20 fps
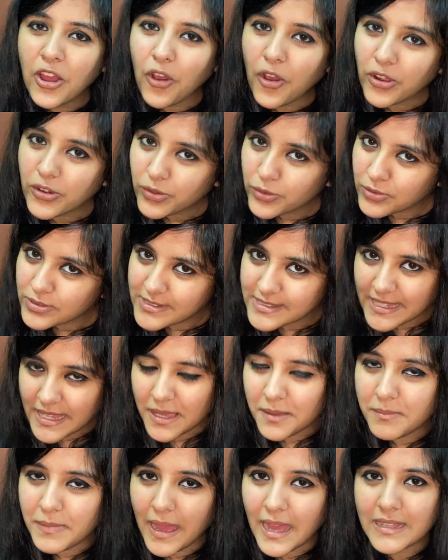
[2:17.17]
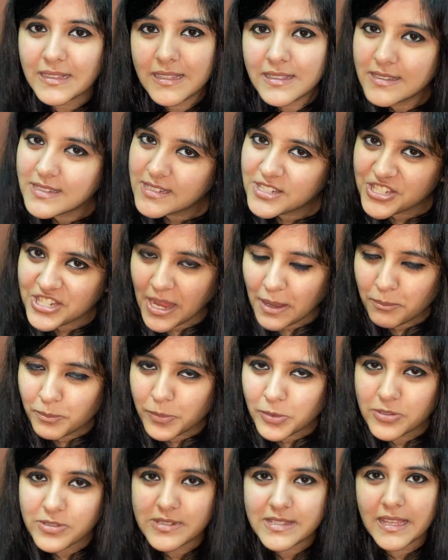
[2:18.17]
और उसके बाद
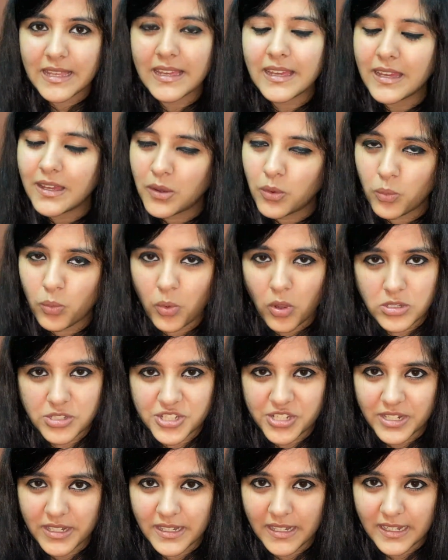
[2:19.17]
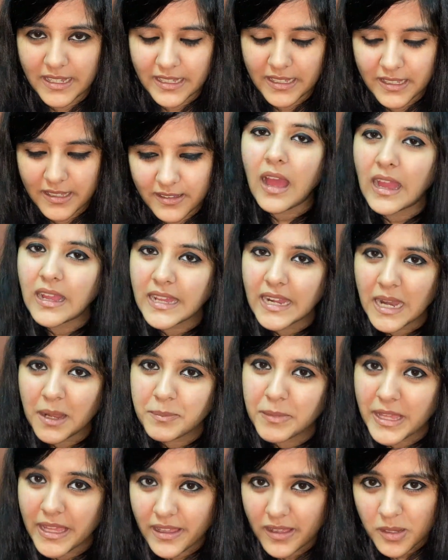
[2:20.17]
शैम्पू से वॉश कर लेंगे अगर
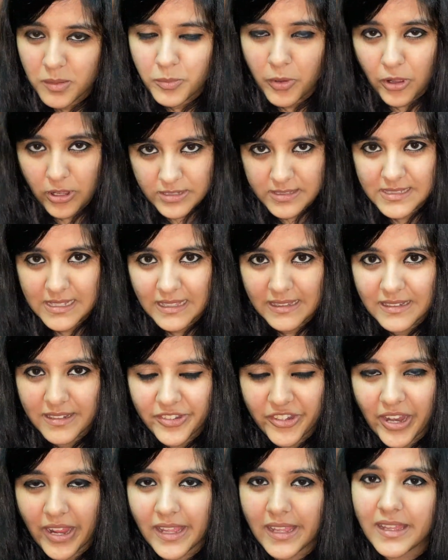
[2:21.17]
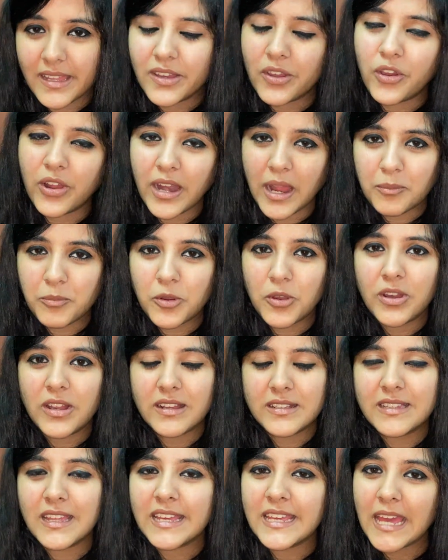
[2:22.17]
आपके हेयर बहुत ज्यादा ड्राई है और आपको
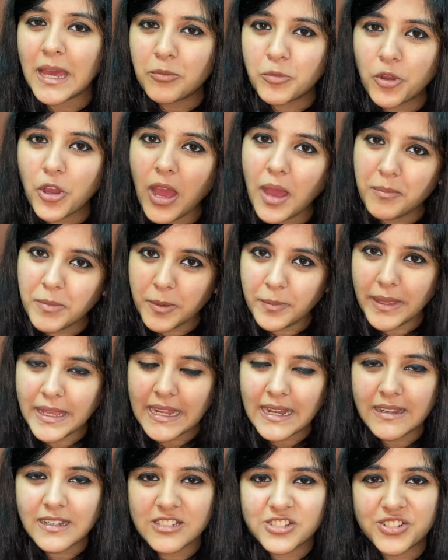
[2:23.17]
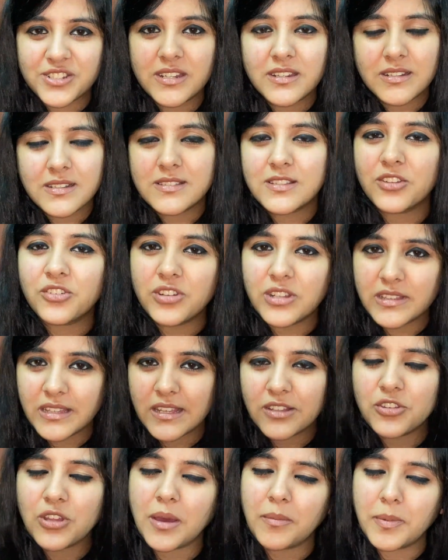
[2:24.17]
लगता है कि आपको अभी भी कंडीशनर का जरूरत है
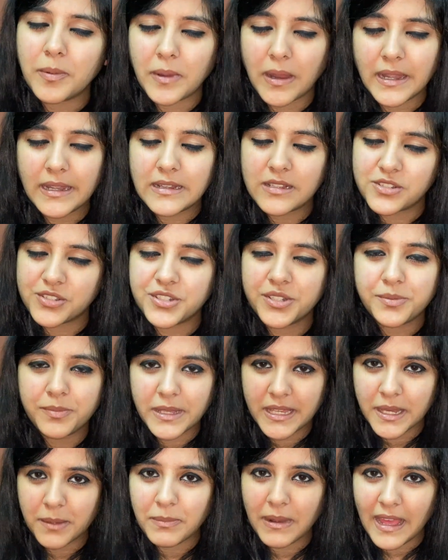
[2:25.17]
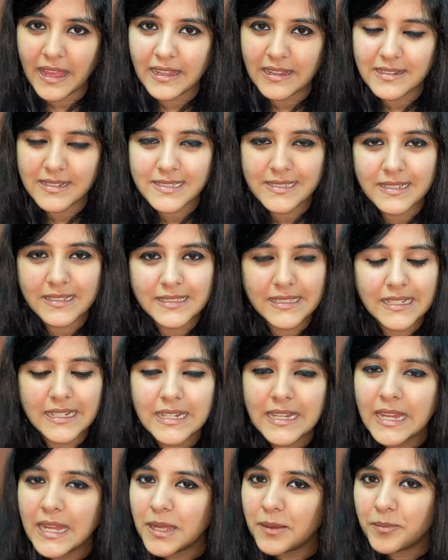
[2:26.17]
तो आप कंडीशनर भी अप्लाई कर सकते हैं
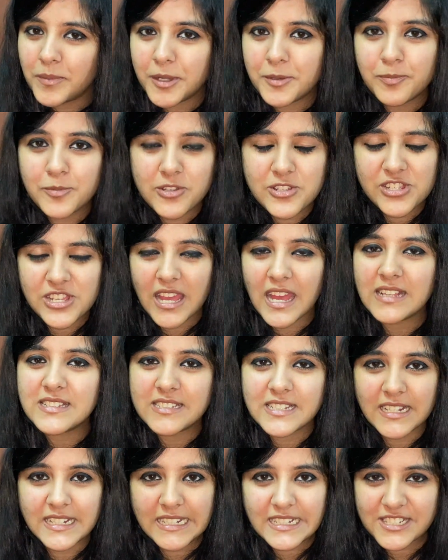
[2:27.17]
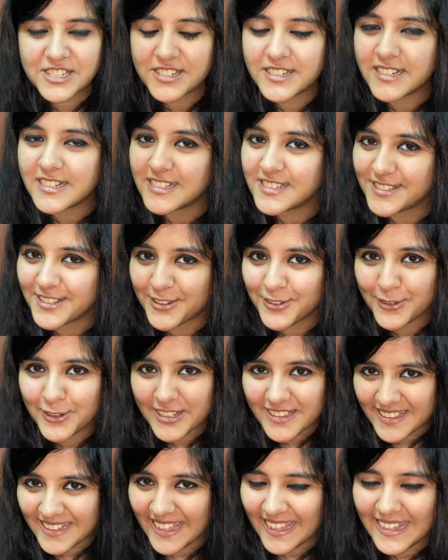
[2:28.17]
बट मुझे आज कंडीशनर का
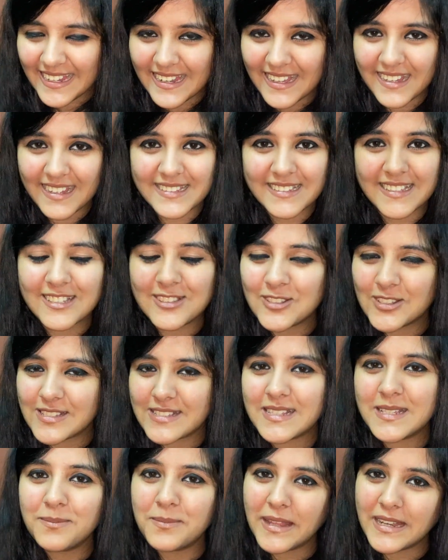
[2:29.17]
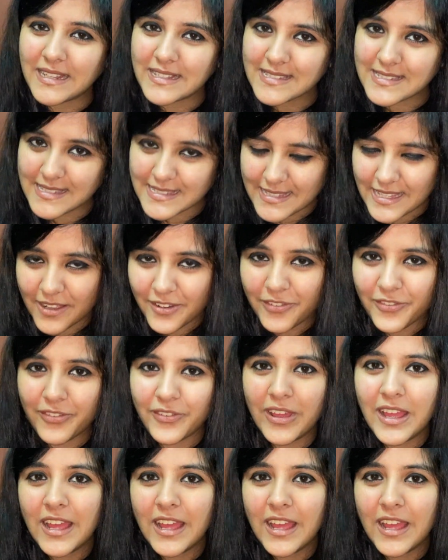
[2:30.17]
जरूरत नहीं लगा था तो इसलिए मैंने सिर्फ